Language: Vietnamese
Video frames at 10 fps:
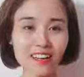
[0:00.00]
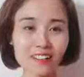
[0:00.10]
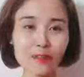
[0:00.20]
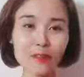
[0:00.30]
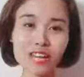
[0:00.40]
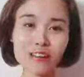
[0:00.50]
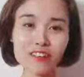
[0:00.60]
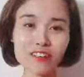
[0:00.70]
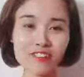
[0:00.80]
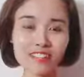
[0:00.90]
À, tôi đã có
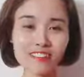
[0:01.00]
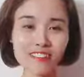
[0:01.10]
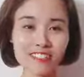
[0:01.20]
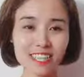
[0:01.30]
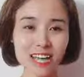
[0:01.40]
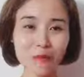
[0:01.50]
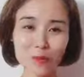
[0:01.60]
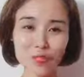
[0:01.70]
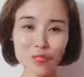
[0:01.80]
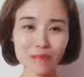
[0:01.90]
được phần thưởng trị giá
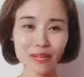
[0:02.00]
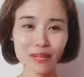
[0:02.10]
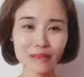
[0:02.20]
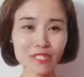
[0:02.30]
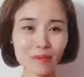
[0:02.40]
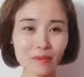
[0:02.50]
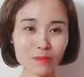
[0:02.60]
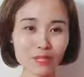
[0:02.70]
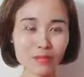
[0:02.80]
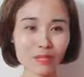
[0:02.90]
420 triệu
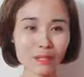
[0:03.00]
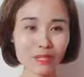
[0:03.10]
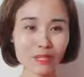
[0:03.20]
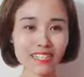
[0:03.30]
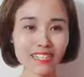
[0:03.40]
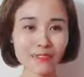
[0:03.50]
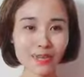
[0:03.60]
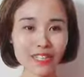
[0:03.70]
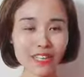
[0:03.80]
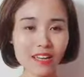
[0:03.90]
đồng trong 5 tháng kinh
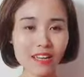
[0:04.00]
doanh